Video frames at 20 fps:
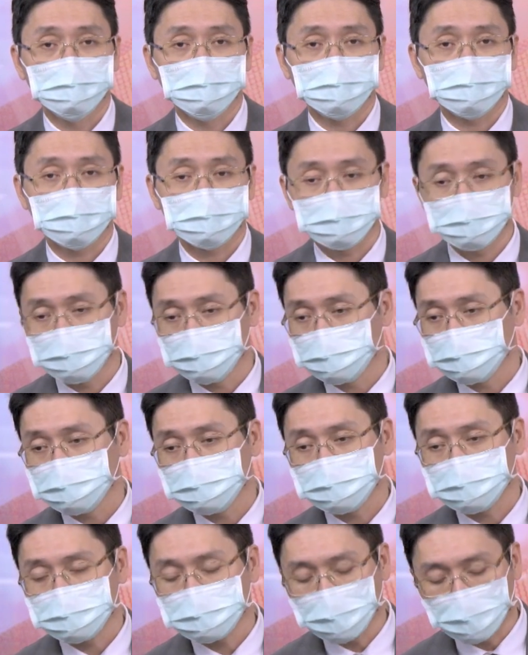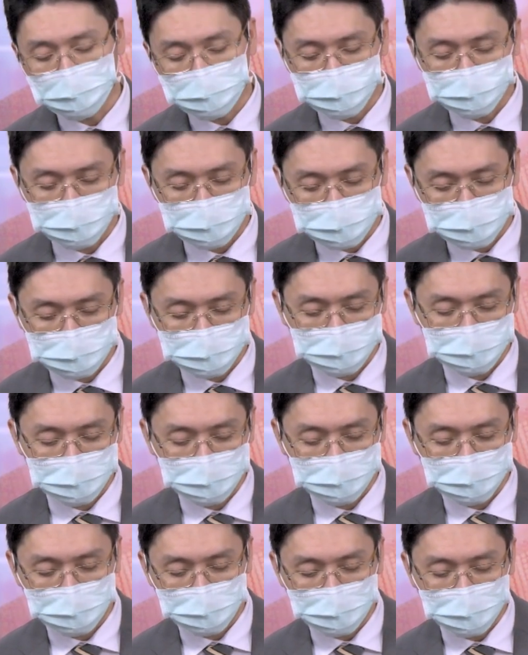哦，进入第十三个月的时
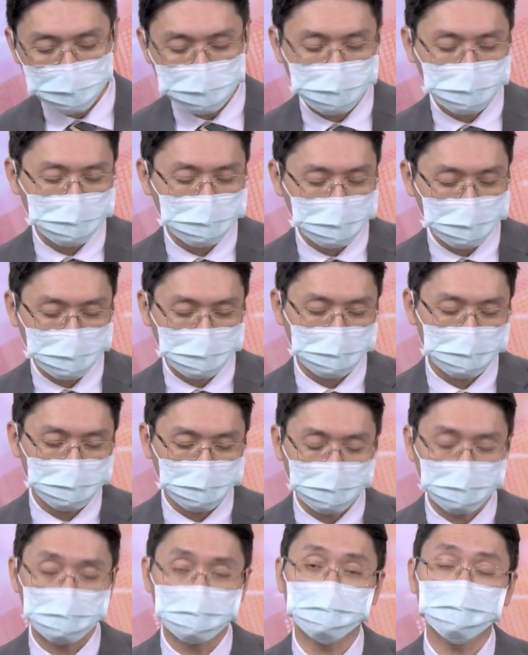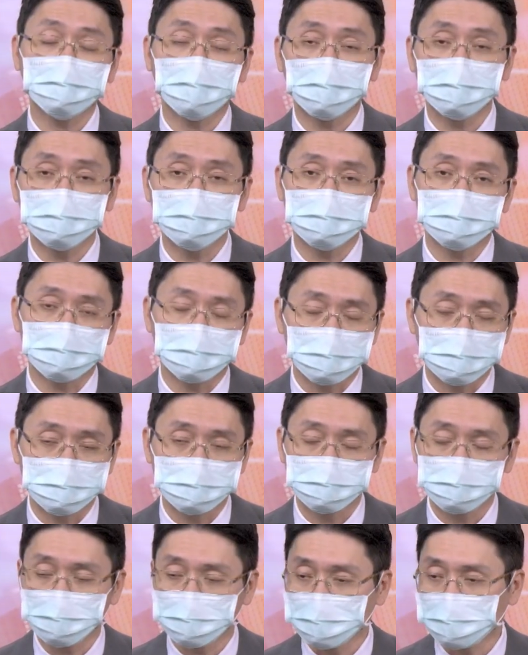间啊，都都已经报一年
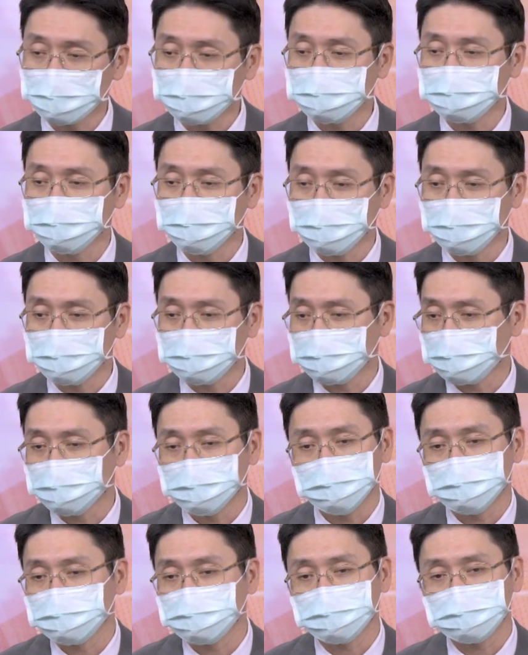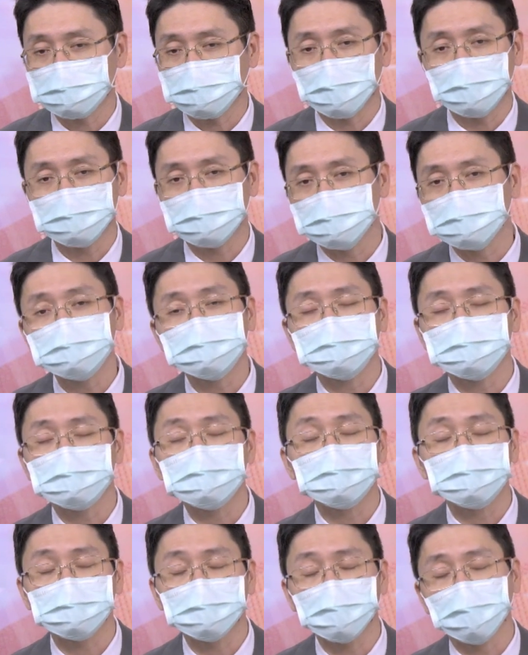赚了好几倍了，也没有多差等几个
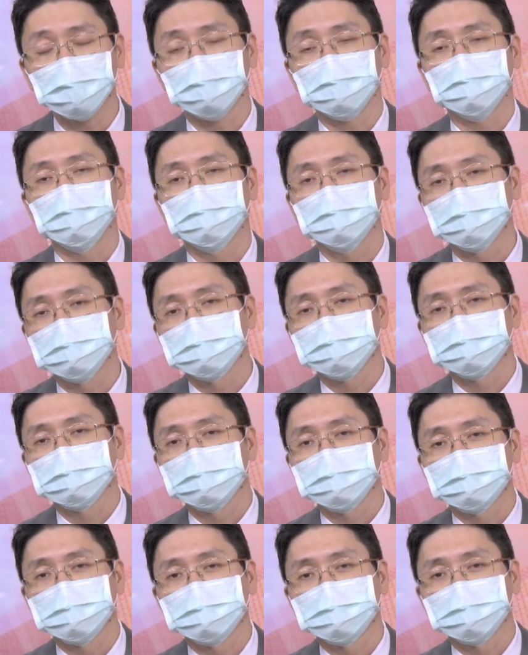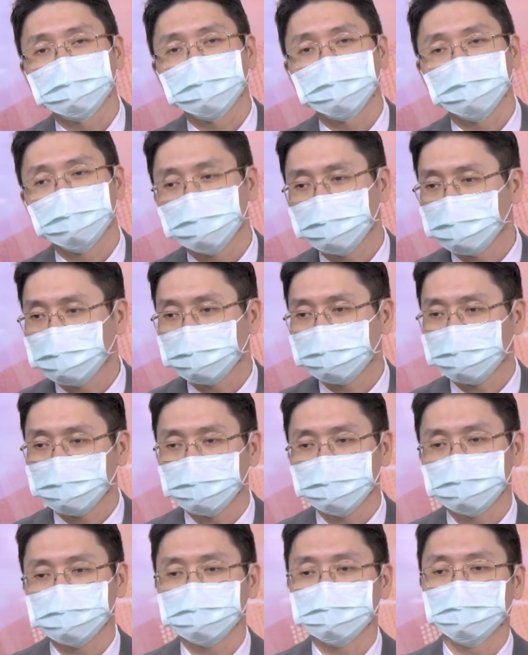礼拜啊。因为那种发
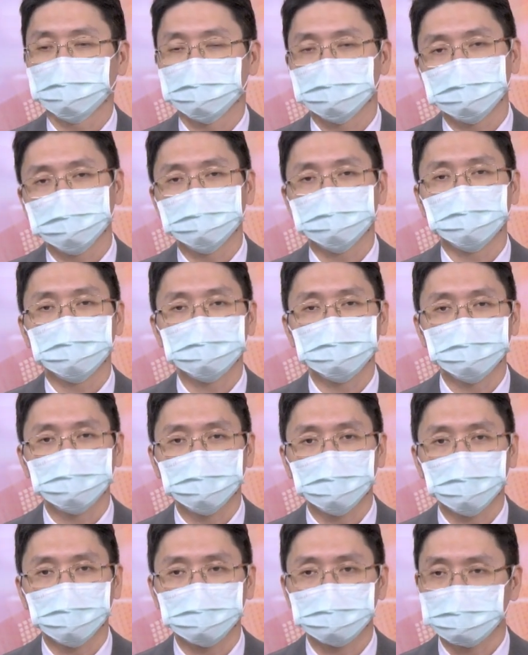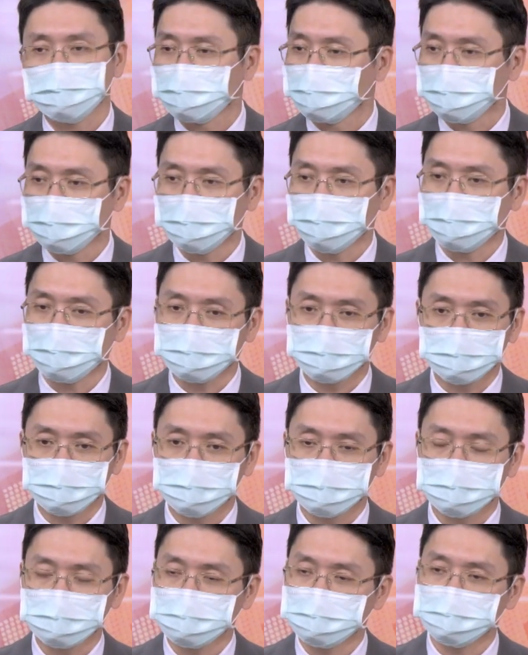动讯号一旦发动的话，搞不好
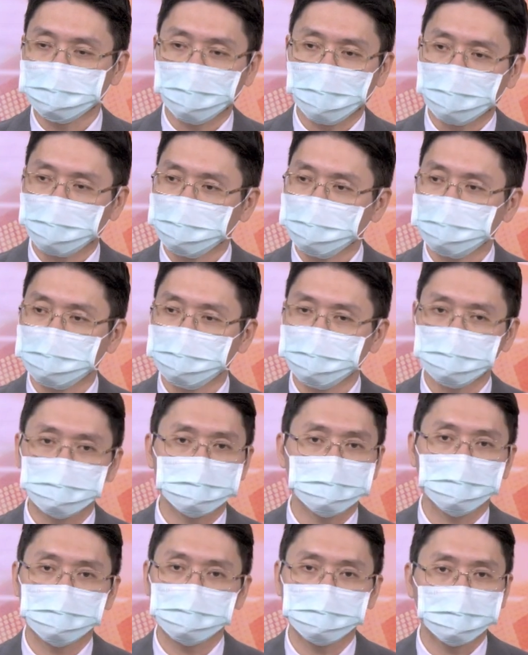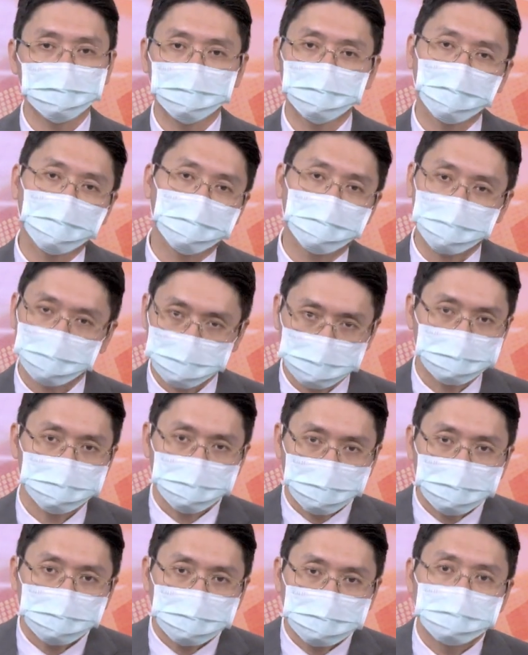四百一个月之内就变八百是
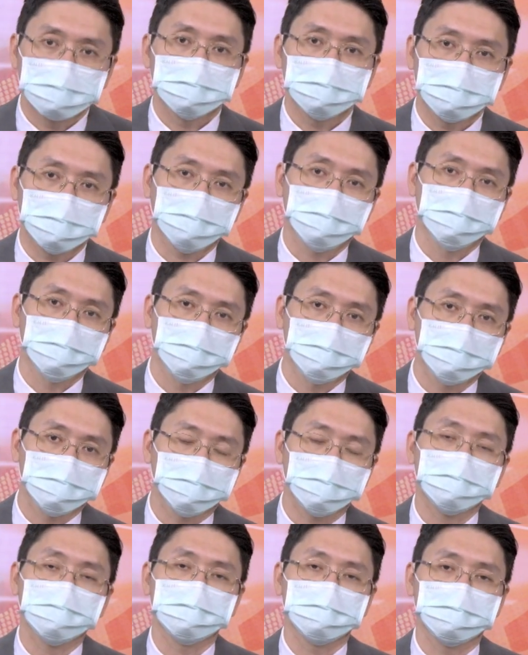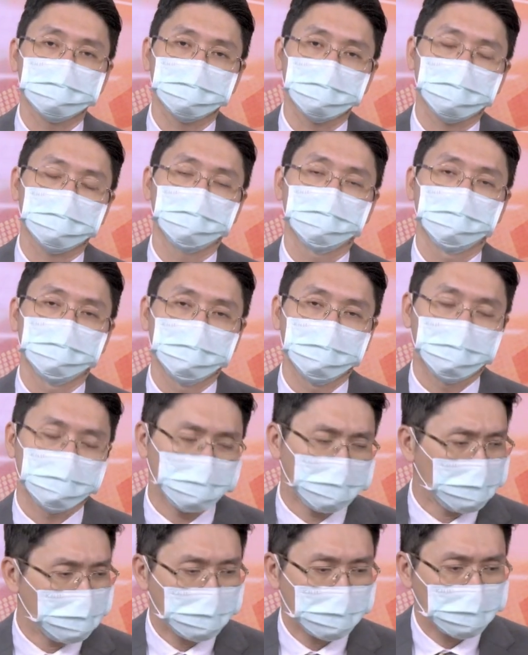有可能的，有可能的。
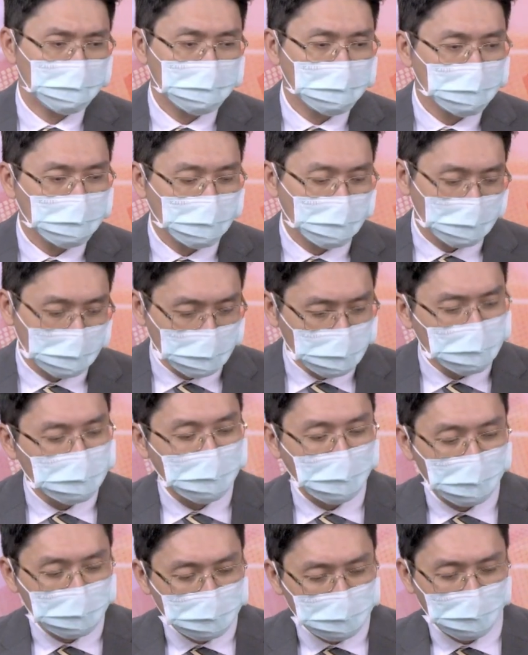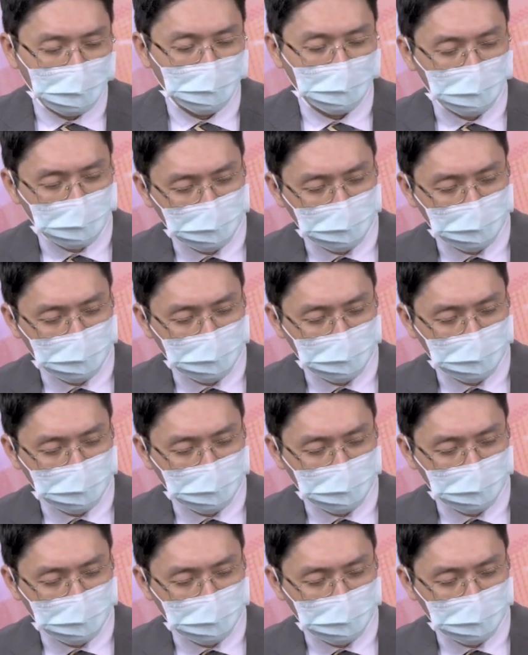但那个不是我的目标价。